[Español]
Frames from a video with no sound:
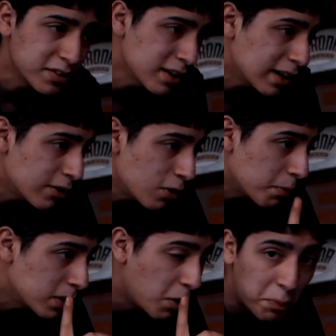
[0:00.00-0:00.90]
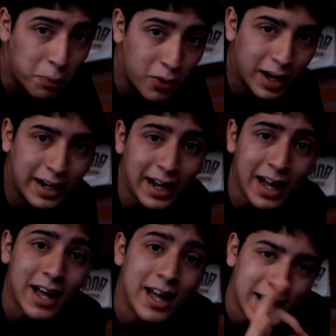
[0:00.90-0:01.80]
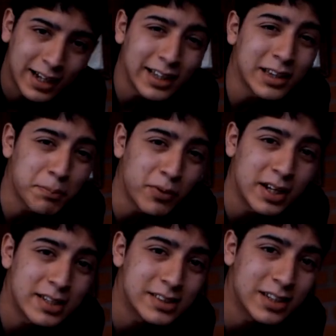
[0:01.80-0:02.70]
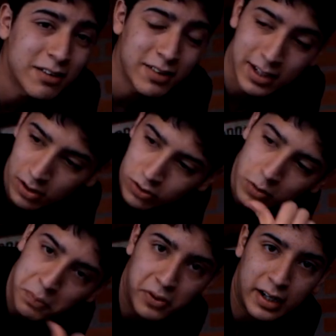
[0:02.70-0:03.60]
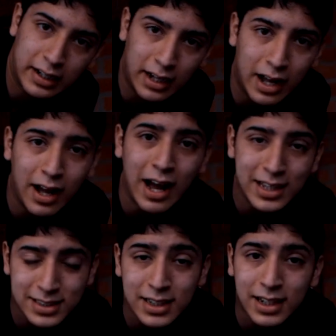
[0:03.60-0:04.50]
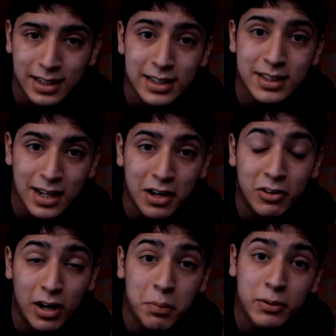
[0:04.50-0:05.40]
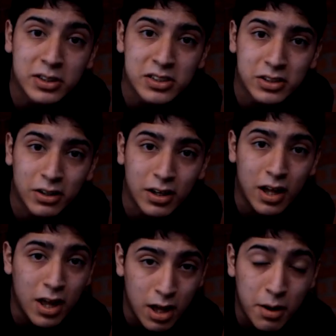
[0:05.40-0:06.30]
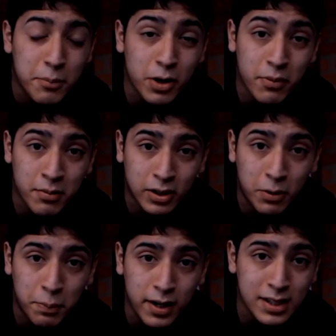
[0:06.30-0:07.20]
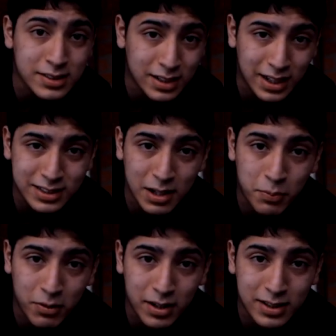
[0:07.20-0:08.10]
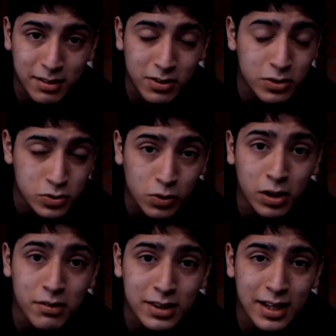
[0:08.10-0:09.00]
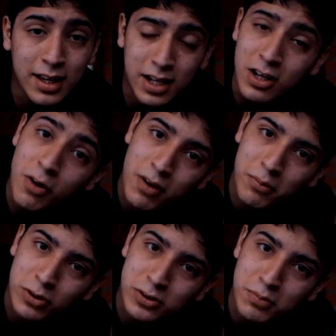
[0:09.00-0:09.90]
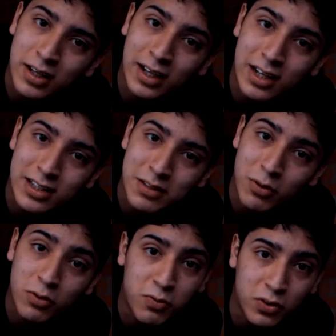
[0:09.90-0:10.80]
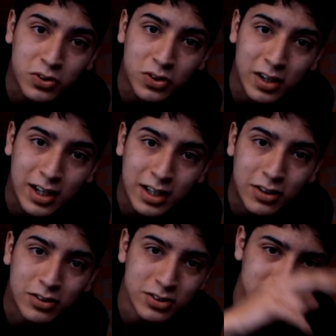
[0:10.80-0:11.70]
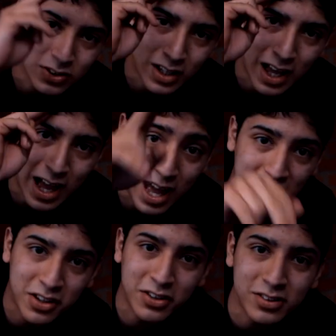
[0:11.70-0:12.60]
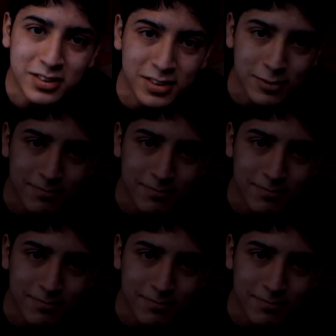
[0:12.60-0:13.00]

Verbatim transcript: te voy a dejar unos videos por acá que te pueden servir y otro por acá acerca del triángulo de la exposición. Mi nombre es Marcos Pérez, gracias por ver este video, suscríbete y nos vemos mis queridísimos fotogénicos. Adiós.